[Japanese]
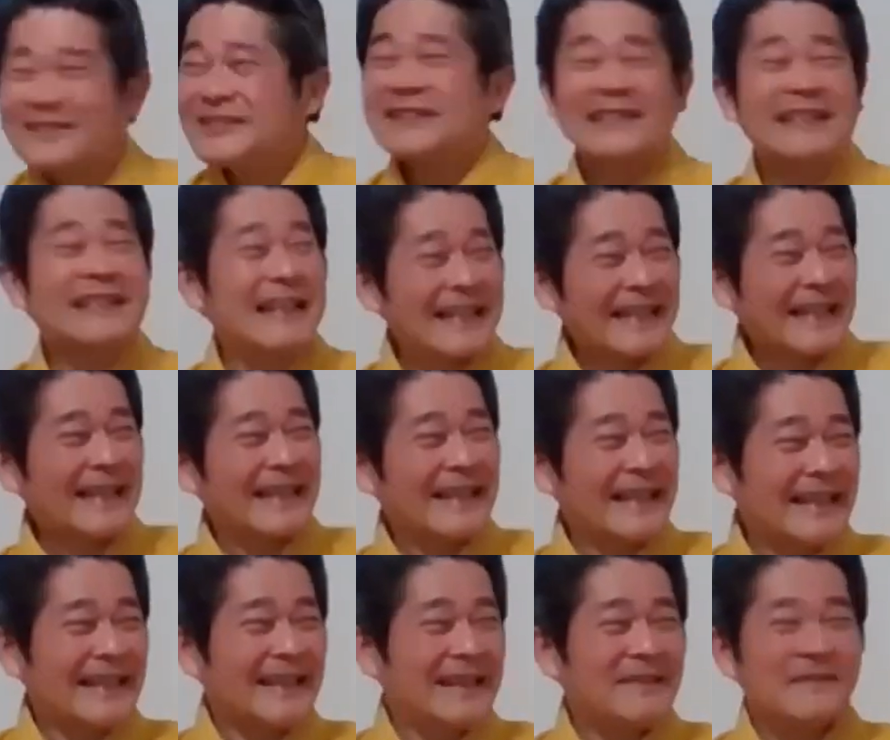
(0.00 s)
そしたらね、え、
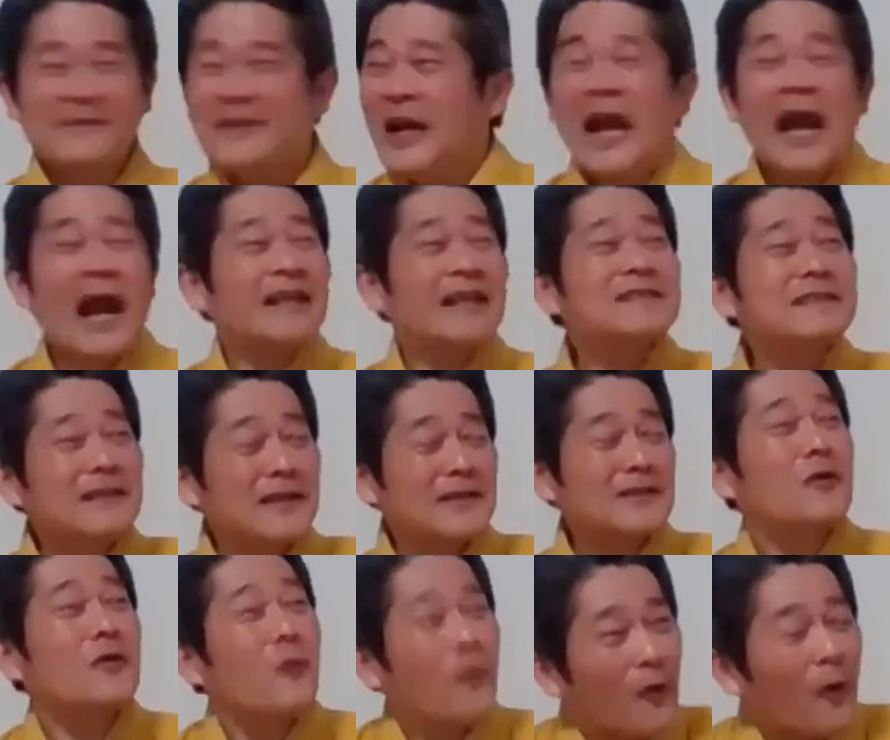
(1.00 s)
え、明日の
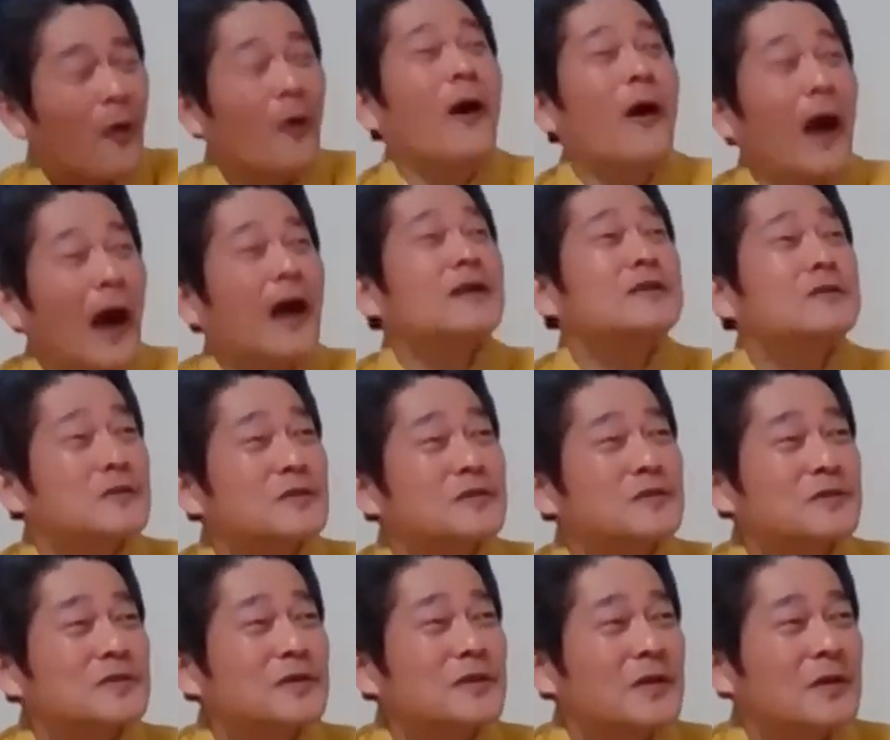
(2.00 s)
朝ここ繁盛
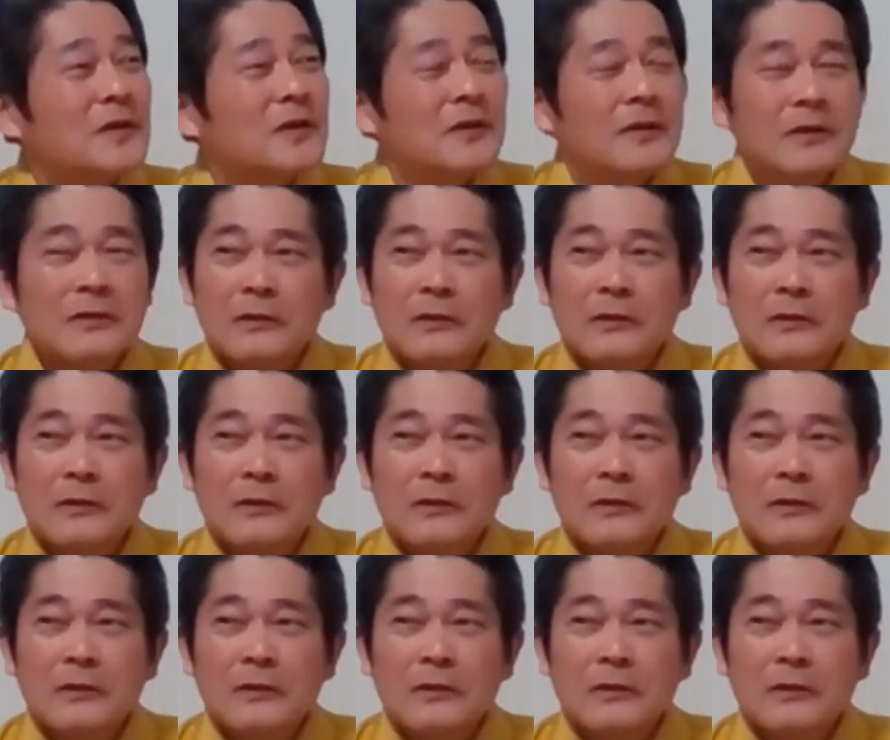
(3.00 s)
するよ。